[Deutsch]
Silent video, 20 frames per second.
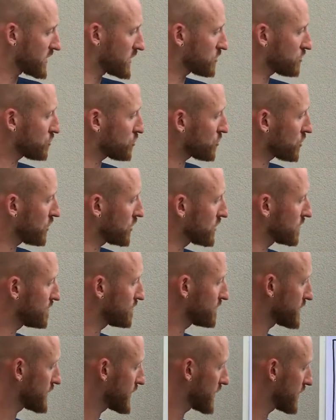siehst du schon,
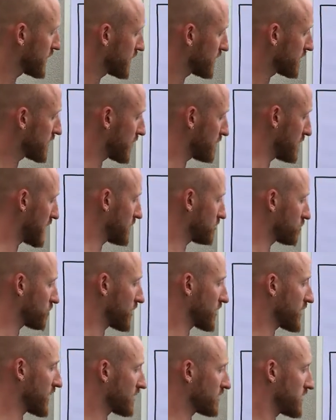der Mensch,
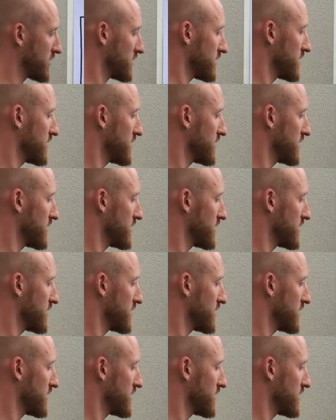der das jetzt